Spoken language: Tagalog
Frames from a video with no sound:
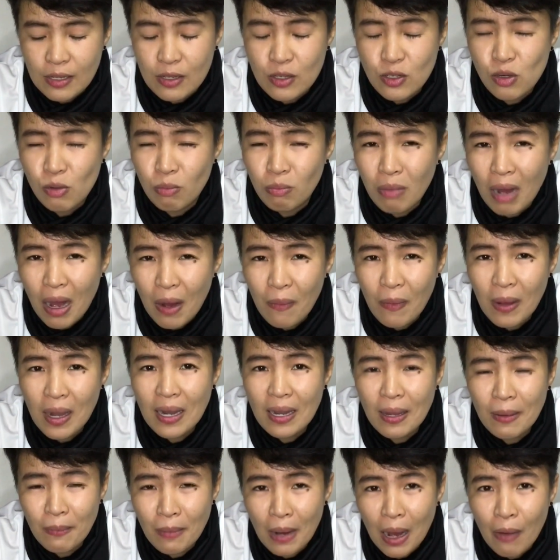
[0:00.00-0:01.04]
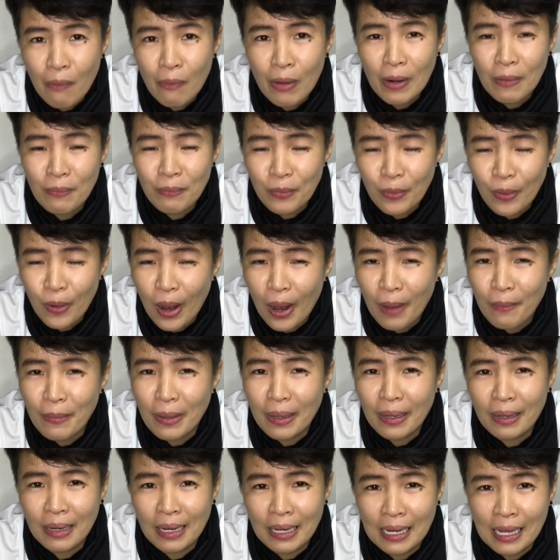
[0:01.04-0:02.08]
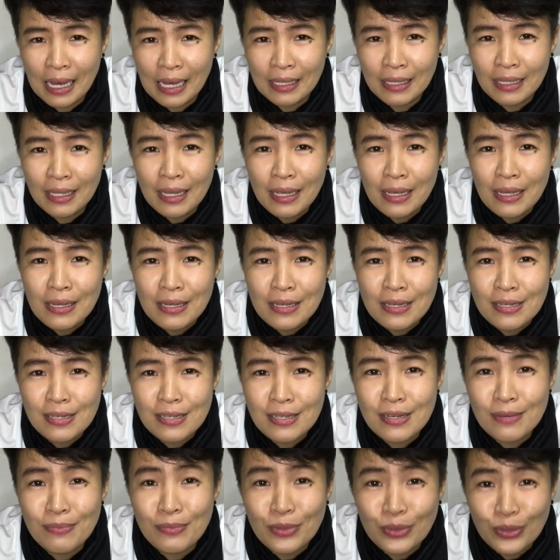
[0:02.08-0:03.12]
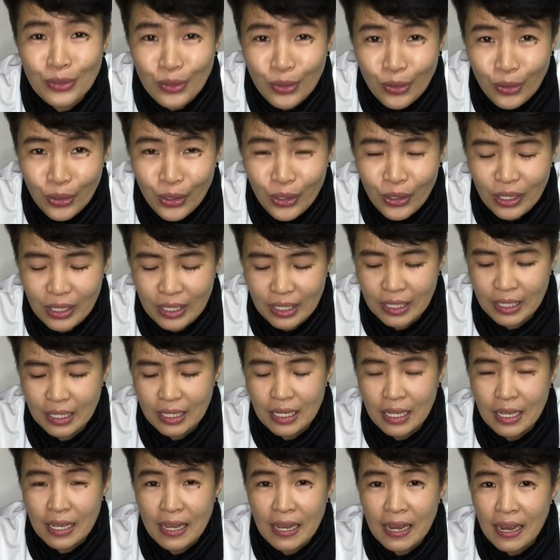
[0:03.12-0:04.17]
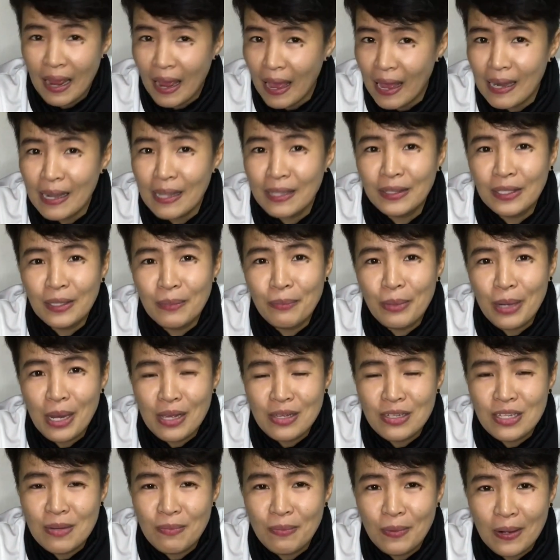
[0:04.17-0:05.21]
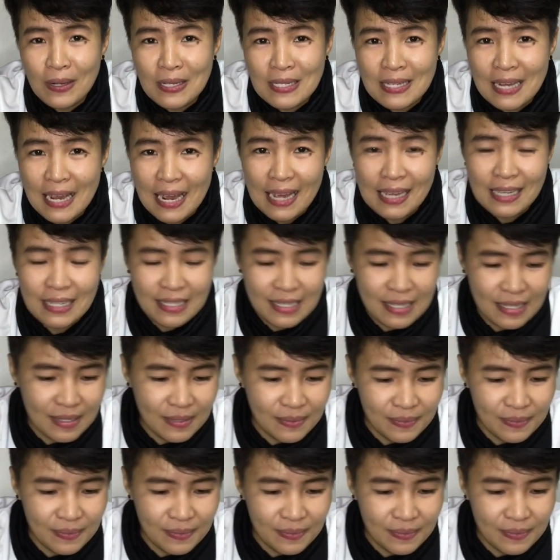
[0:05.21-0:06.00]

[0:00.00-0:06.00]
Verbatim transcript: So, bawal na bawal po ang magkalat sa bundok. LNT principles, guys.